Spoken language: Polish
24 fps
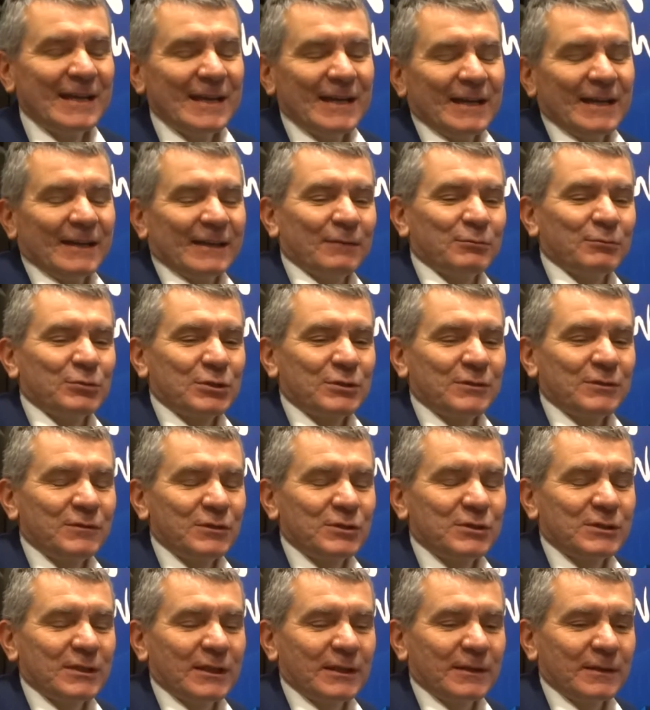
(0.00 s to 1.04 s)
tam
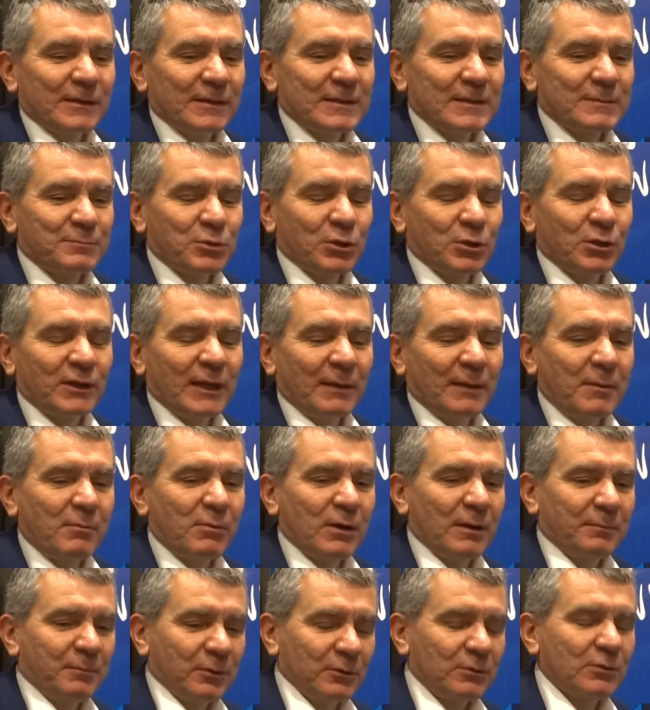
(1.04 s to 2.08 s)
rzeczywiście z przygodami
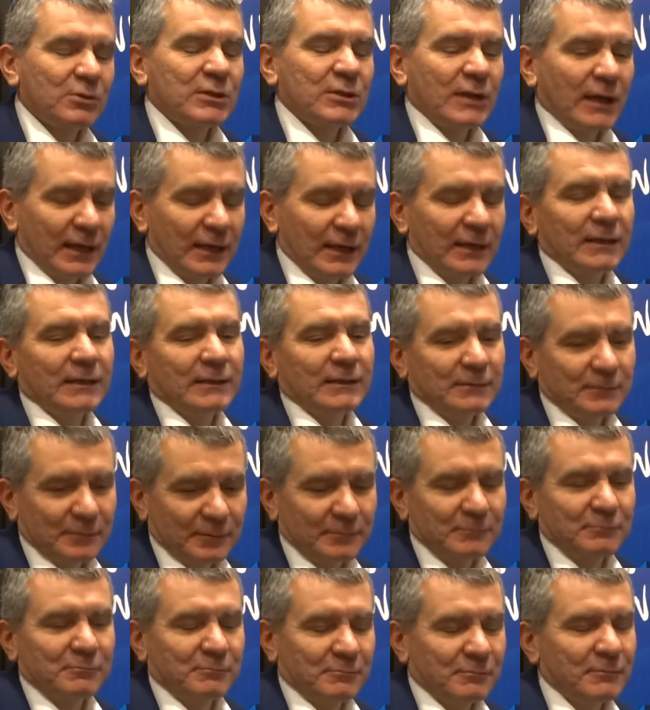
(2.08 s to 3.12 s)
była podróż, ale
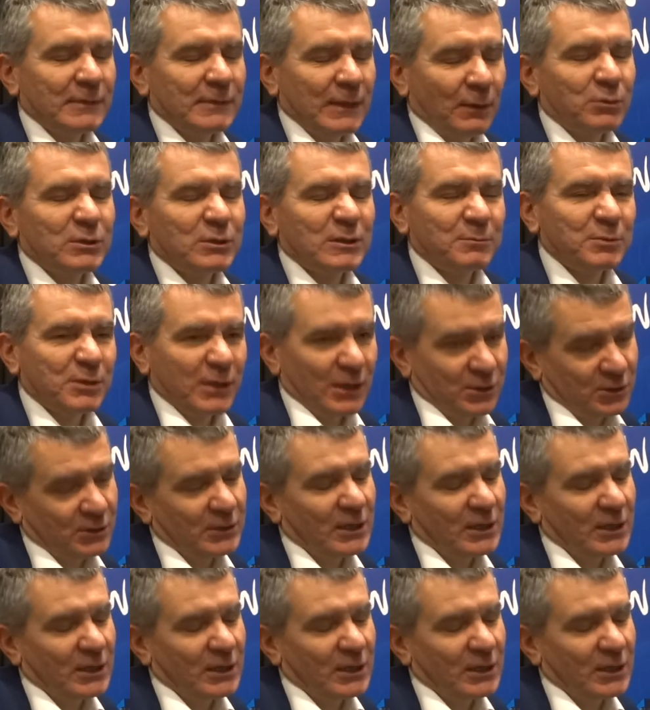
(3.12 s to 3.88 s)
dało się przyjechać.